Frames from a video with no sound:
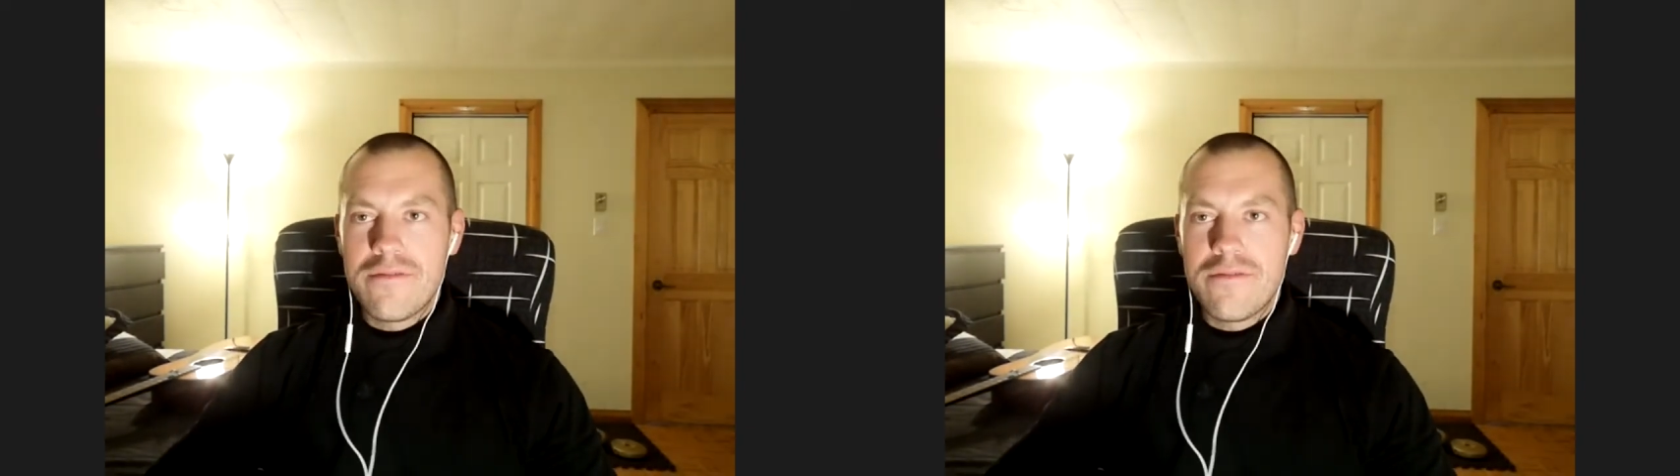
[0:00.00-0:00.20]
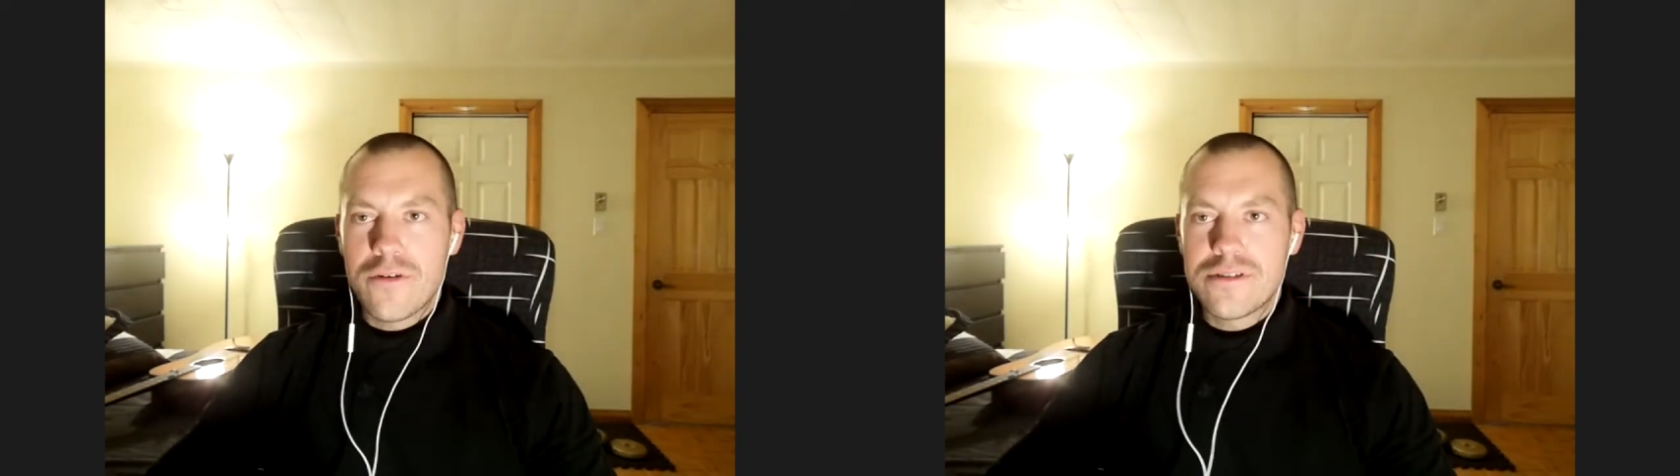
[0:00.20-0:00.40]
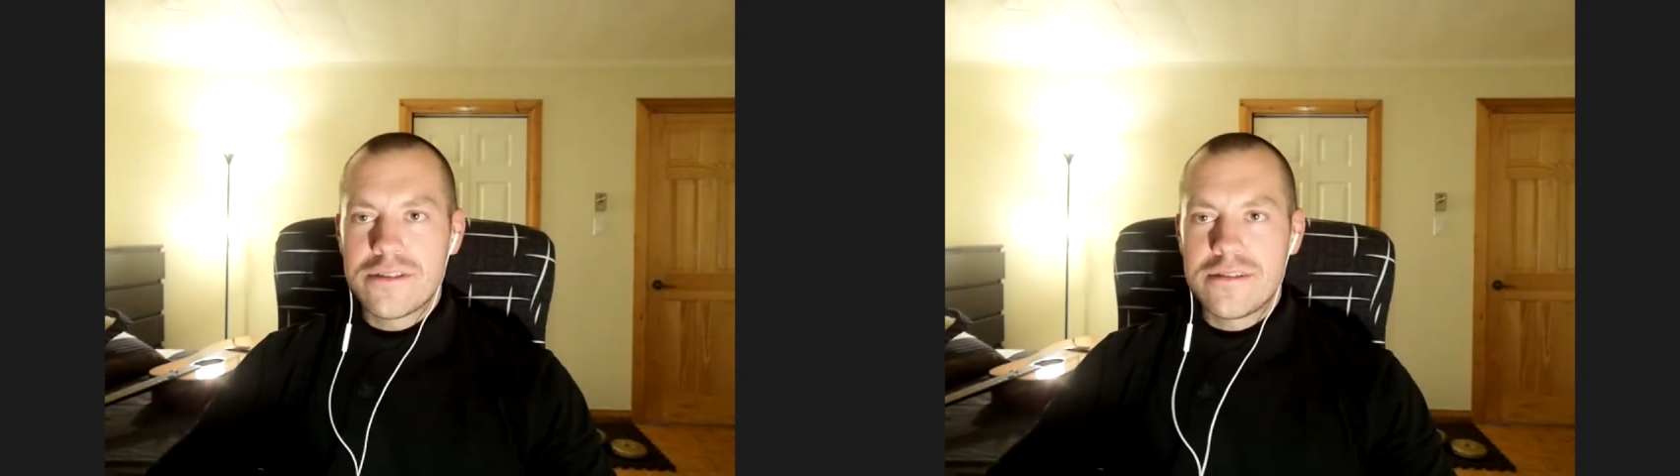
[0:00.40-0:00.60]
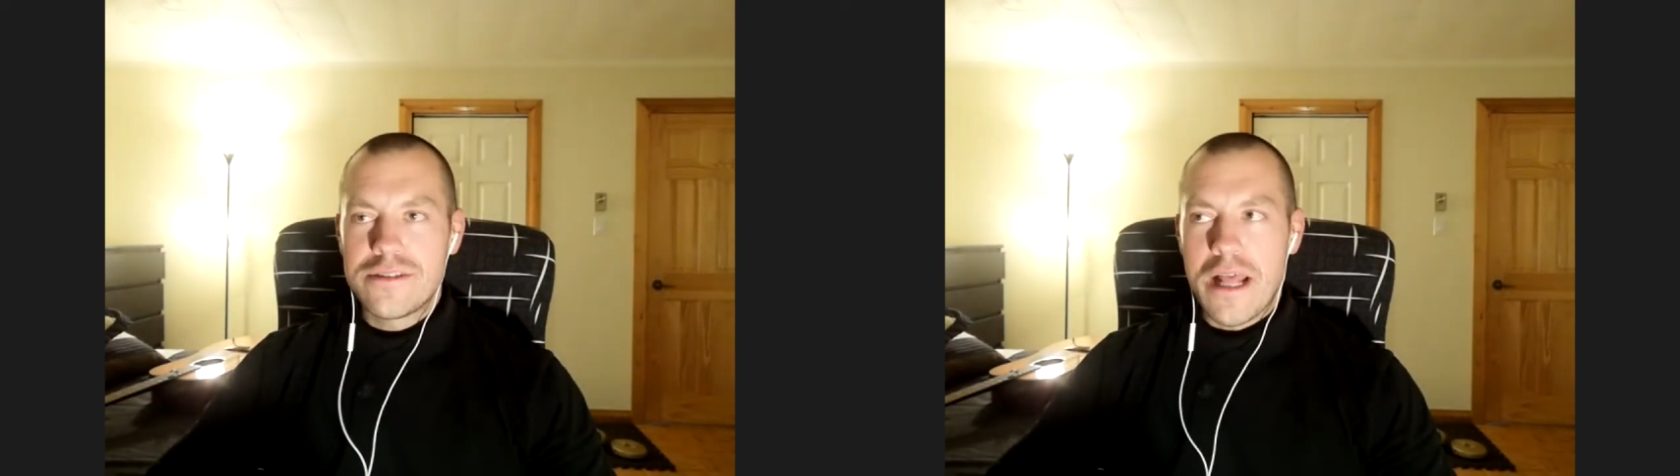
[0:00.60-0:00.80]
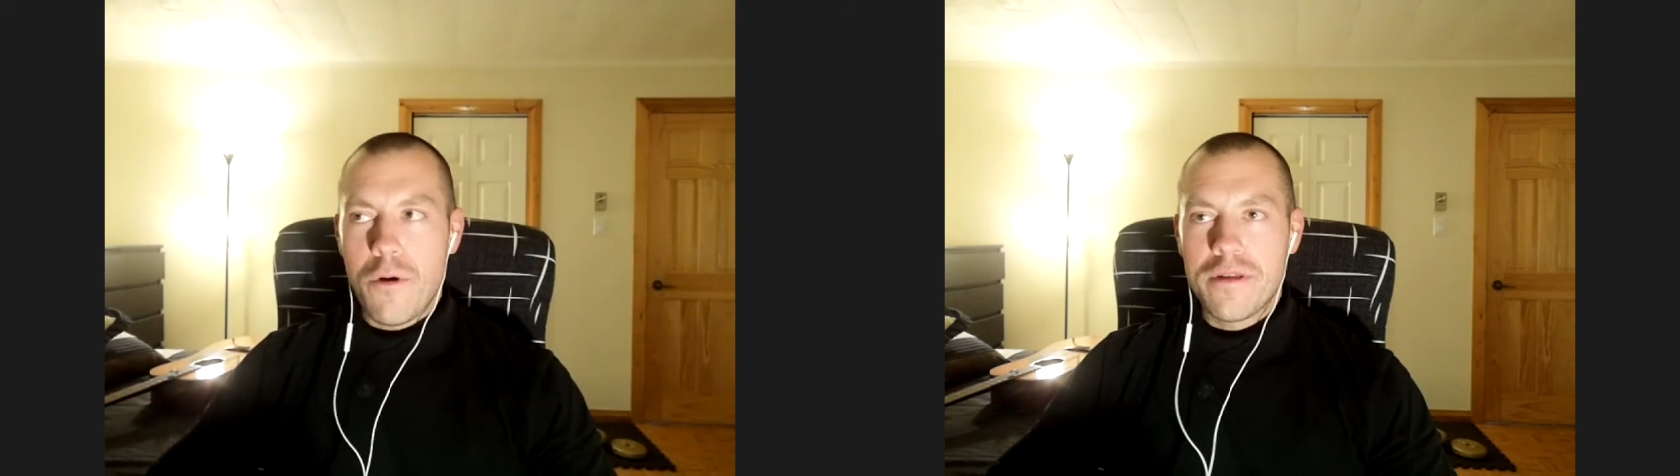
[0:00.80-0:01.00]
des fois, tu
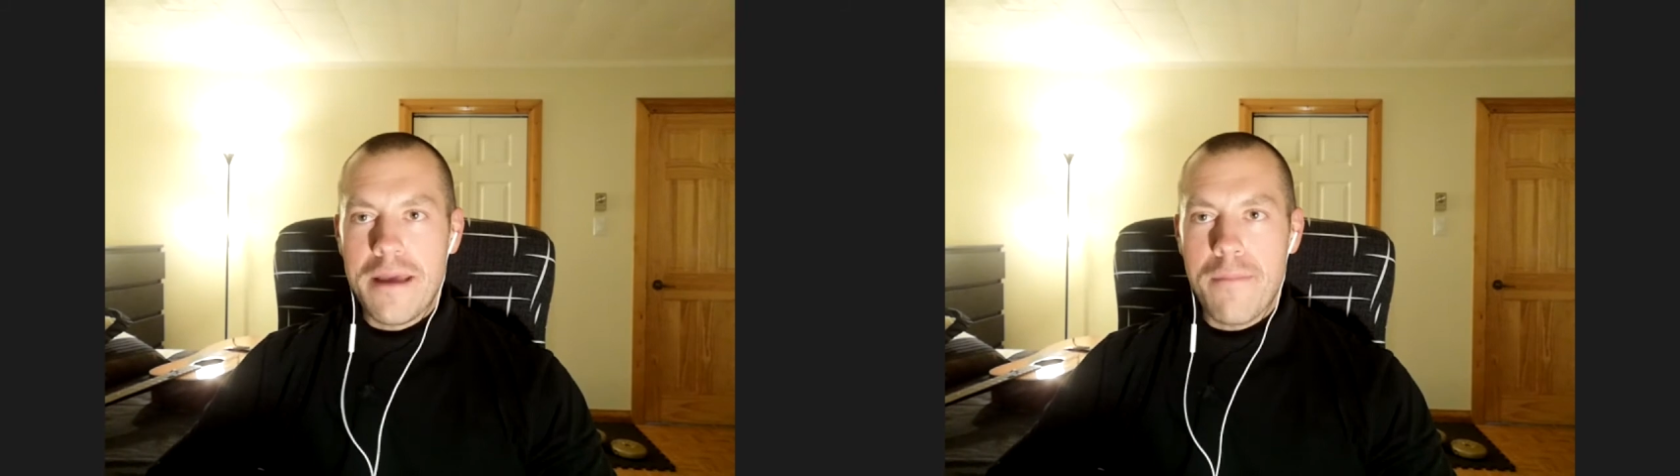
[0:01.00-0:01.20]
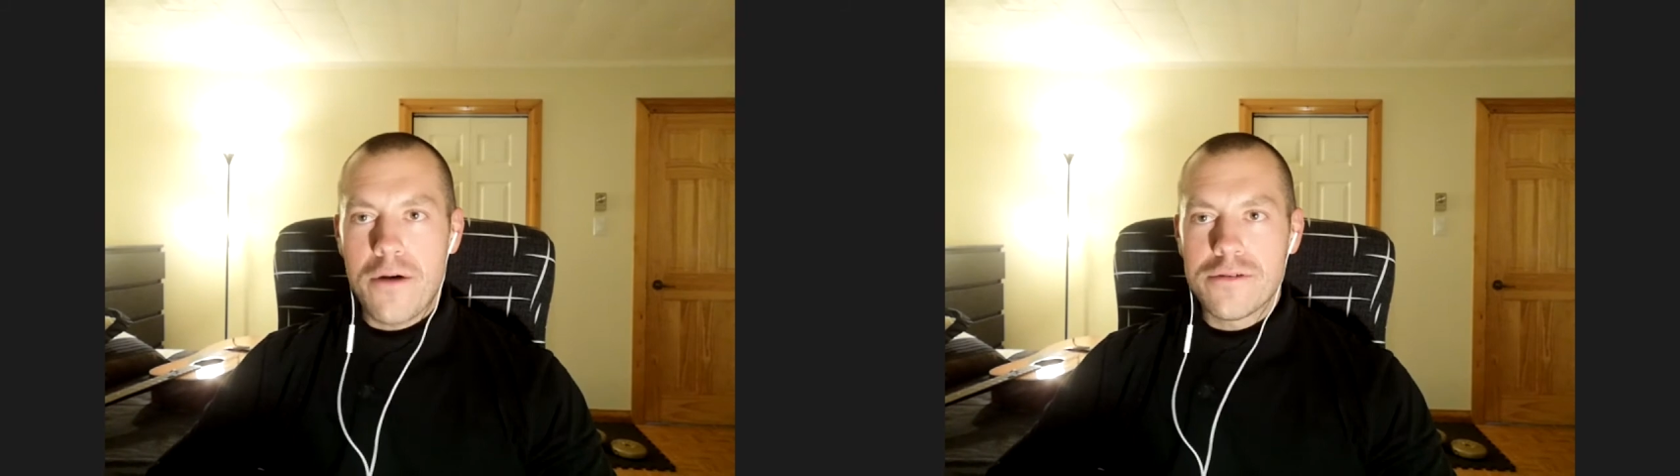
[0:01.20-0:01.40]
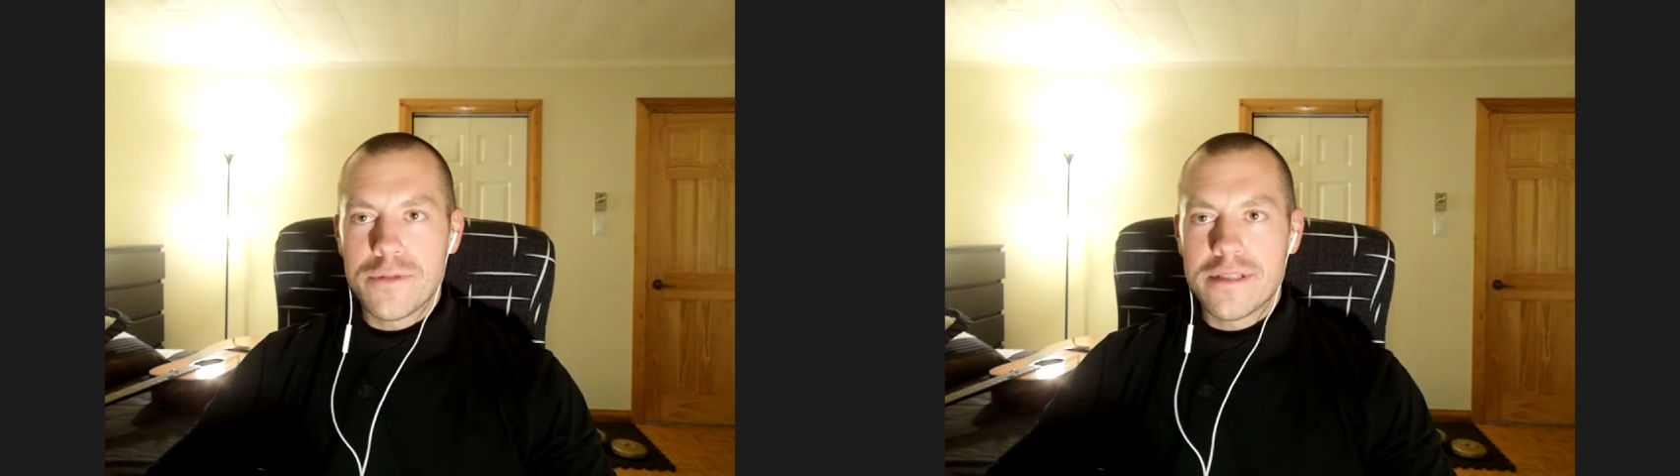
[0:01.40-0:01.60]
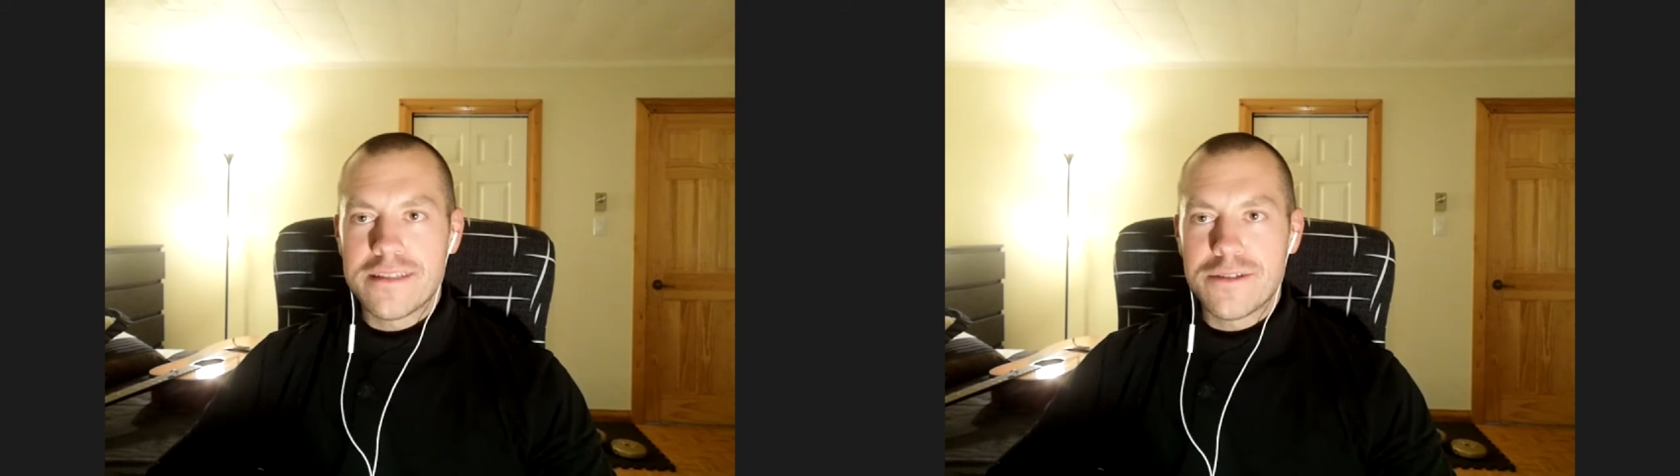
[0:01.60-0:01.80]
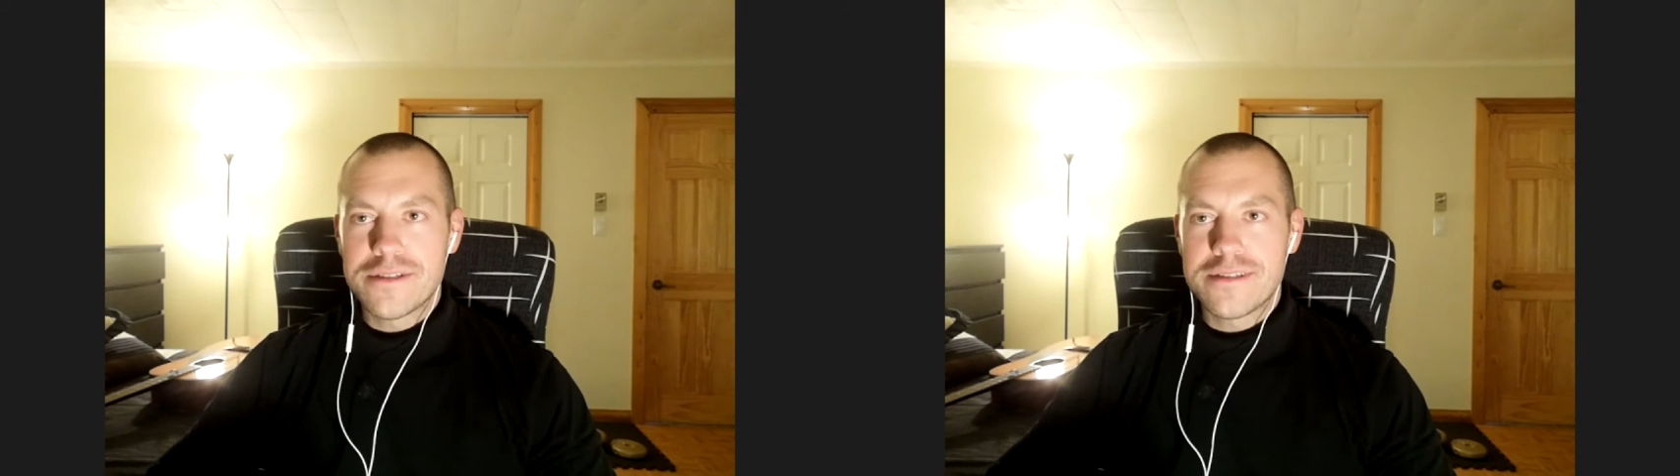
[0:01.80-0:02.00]
t'éloignes des bases.
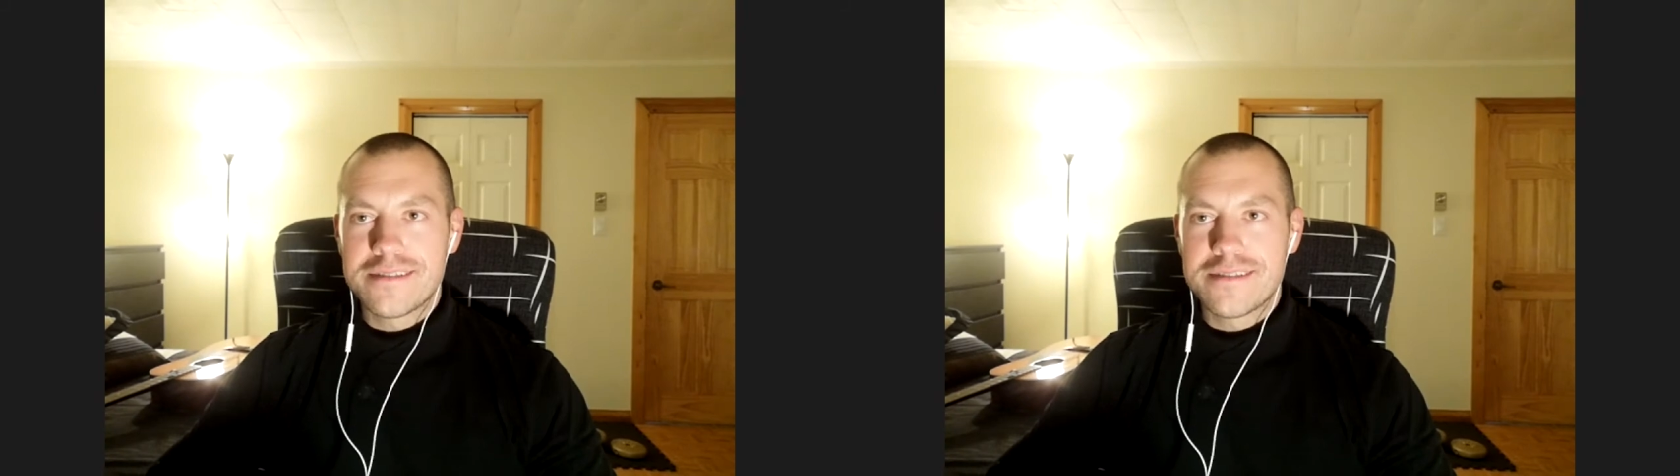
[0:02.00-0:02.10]
C'est juste,